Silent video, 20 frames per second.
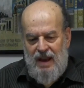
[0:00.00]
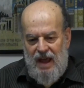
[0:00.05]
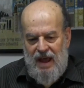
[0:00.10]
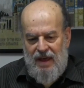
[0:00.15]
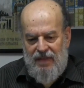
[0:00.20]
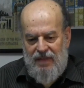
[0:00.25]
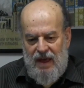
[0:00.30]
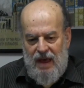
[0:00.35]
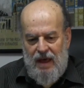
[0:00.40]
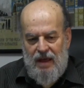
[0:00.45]
عن
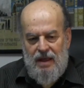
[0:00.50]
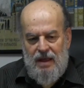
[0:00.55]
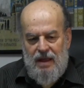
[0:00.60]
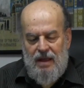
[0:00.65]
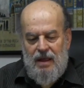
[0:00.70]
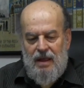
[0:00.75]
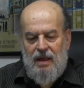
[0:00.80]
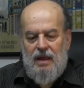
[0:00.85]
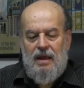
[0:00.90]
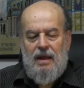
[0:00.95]
هذا
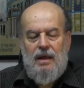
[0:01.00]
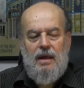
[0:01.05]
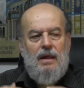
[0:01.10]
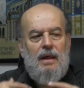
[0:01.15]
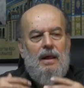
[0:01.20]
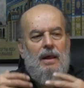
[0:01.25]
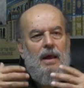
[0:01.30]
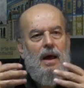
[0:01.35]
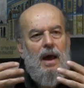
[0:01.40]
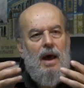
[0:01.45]

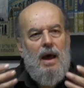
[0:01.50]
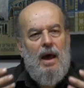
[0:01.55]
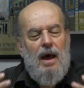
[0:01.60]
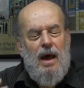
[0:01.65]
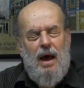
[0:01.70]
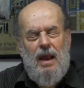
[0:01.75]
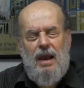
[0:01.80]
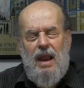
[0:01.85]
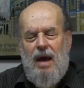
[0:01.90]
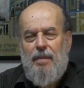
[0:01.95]
إيه،
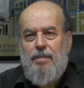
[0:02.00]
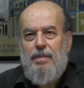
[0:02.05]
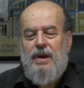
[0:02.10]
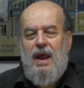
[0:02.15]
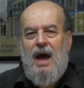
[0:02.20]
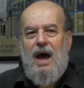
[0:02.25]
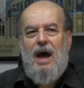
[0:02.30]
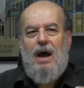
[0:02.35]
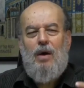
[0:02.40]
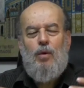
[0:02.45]

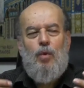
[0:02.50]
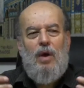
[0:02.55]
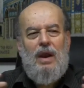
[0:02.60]
الابناء